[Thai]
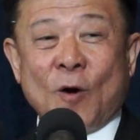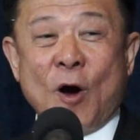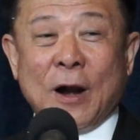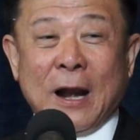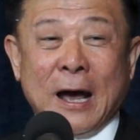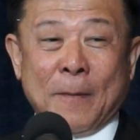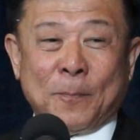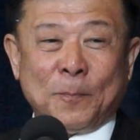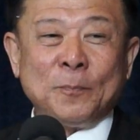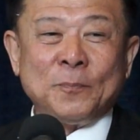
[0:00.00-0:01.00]
ก็เริ่ม
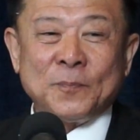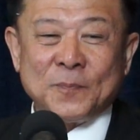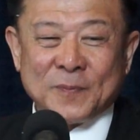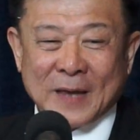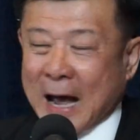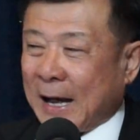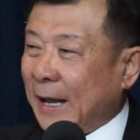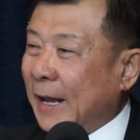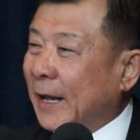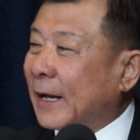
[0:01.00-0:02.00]
จาก
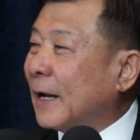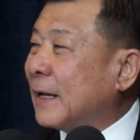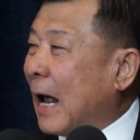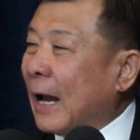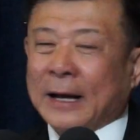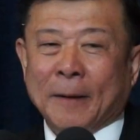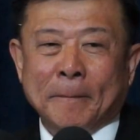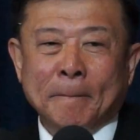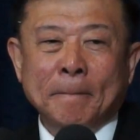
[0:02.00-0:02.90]
เอกสารครับ